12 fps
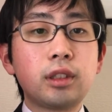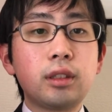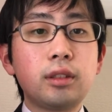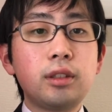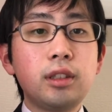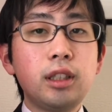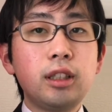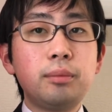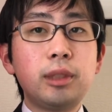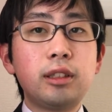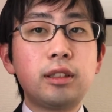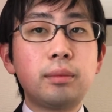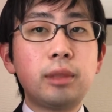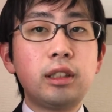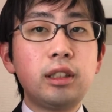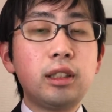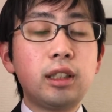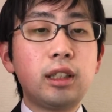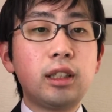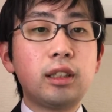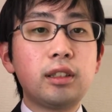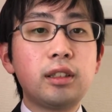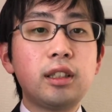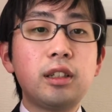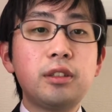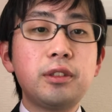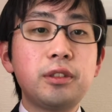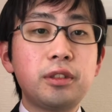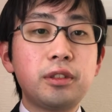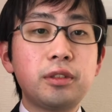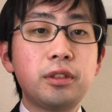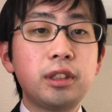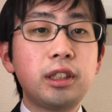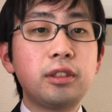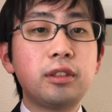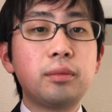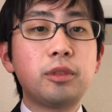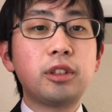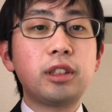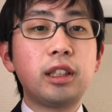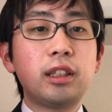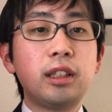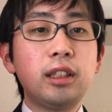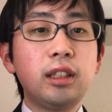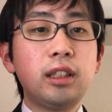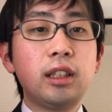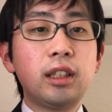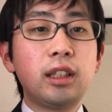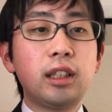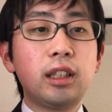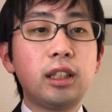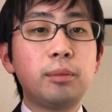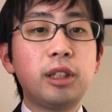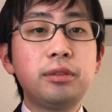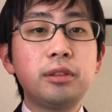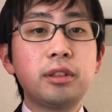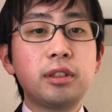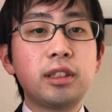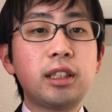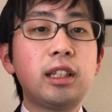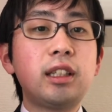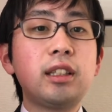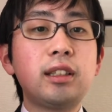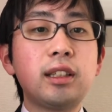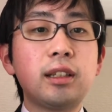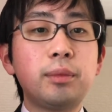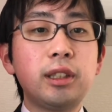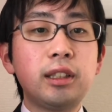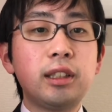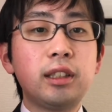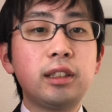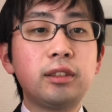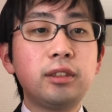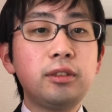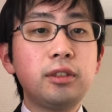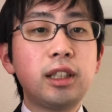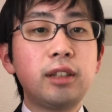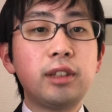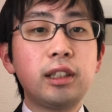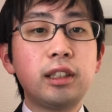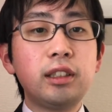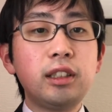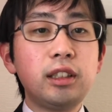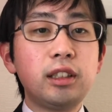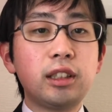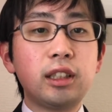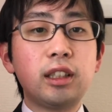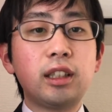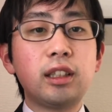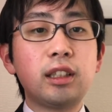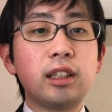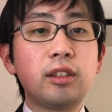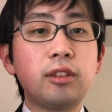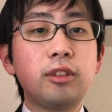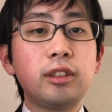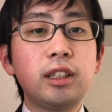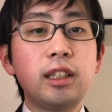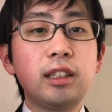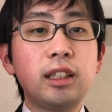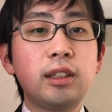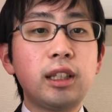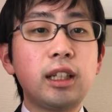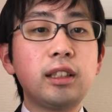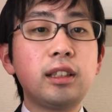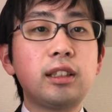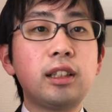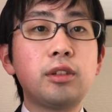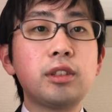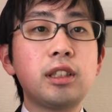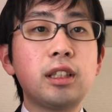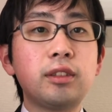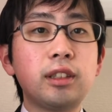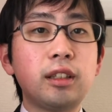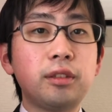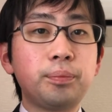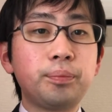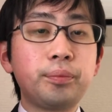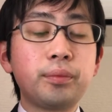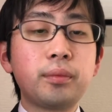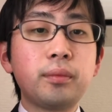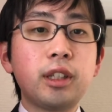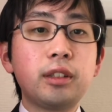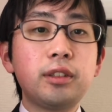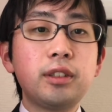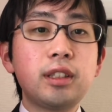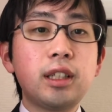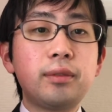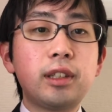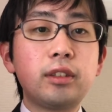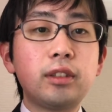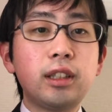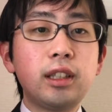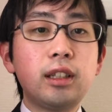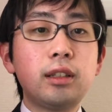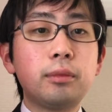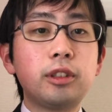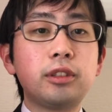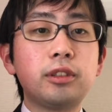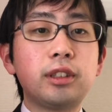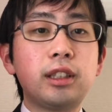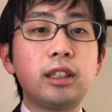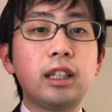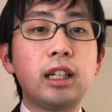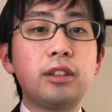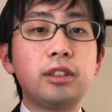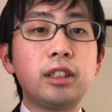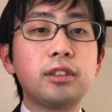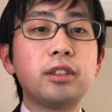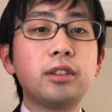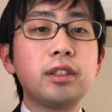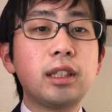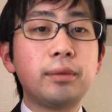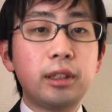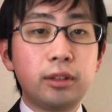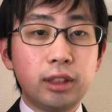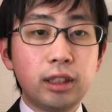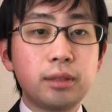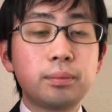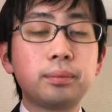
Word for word: そして3つ目に、えー、スター集中のスキルを持っていて、えー、バフを使い切ったビリンの代わりに、えー、交代でアタッカーをしてくれるというサーバントが僕の考える理想のサーバントです